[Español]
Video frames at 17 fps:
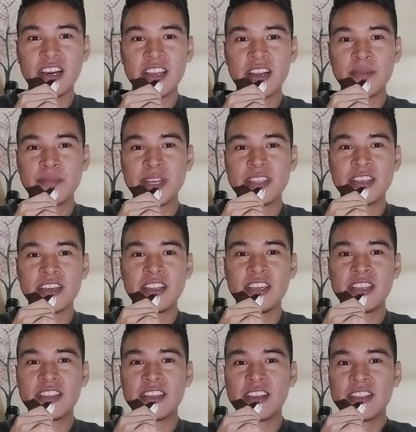que agarran
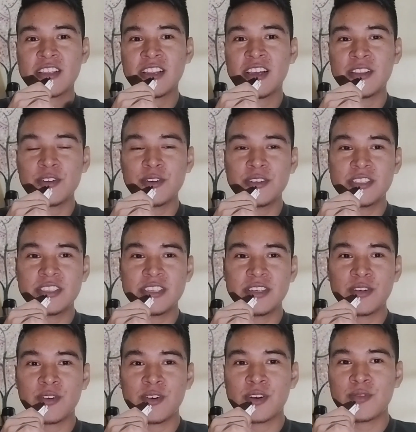materia tarde la
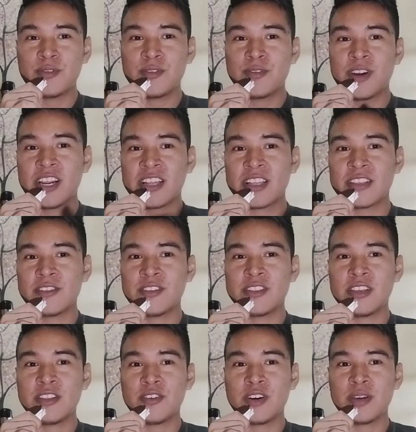noche o en un lugar
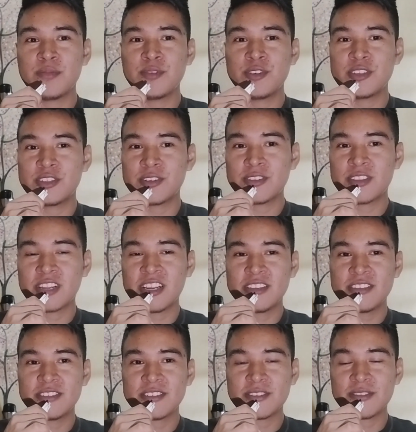donde no hay mucho
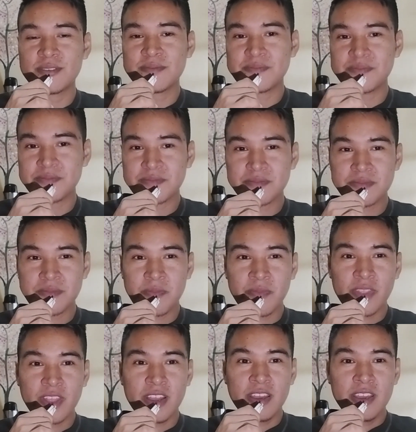tránsito.
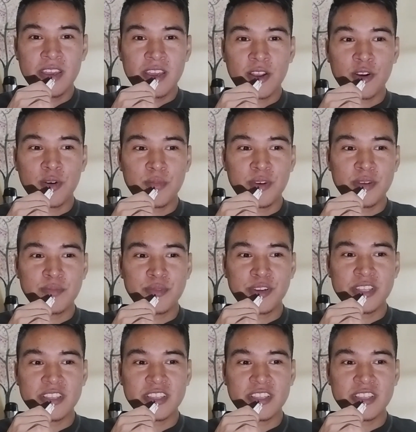Como el